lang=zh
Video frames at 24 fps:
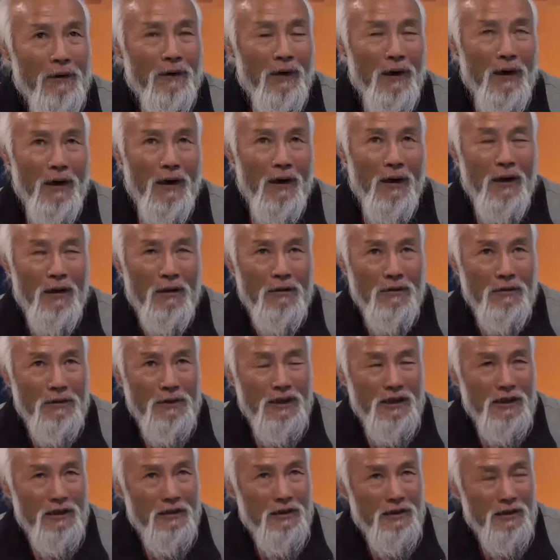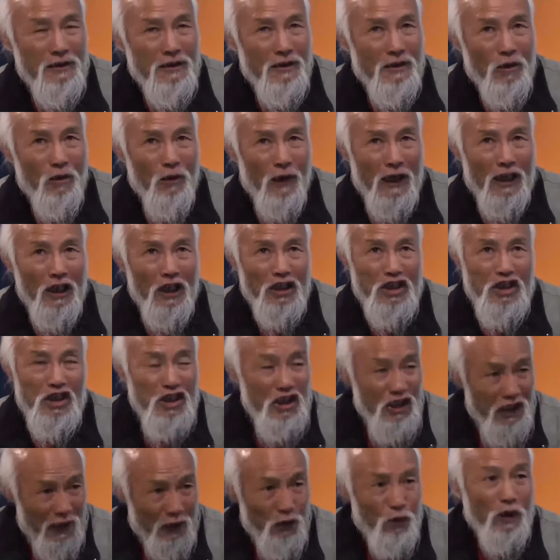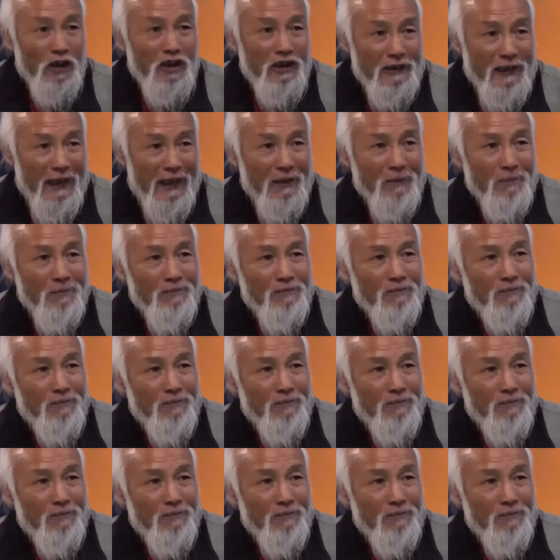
我共计是花了七年多时间，